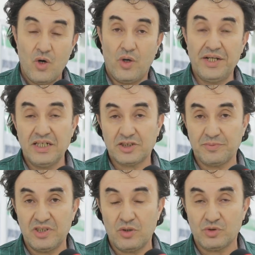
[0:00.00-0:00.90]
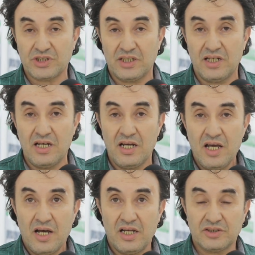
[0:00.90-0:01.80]
وحنا نتمنى ان شاء الله
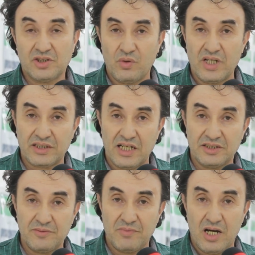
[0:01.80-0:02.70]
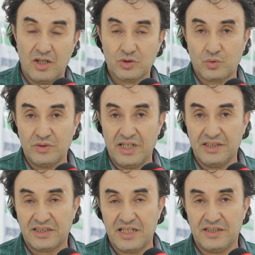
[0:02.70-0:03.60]
الدوره القادمه تكون
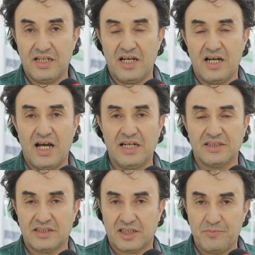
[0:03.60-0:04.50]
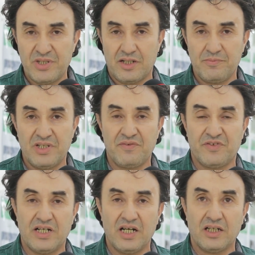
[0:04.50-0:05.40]
يعني كاين عدد كبير من
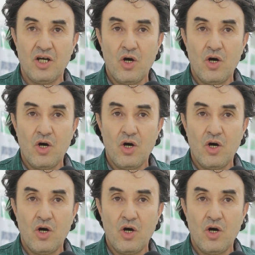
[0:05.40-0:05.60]
الفرق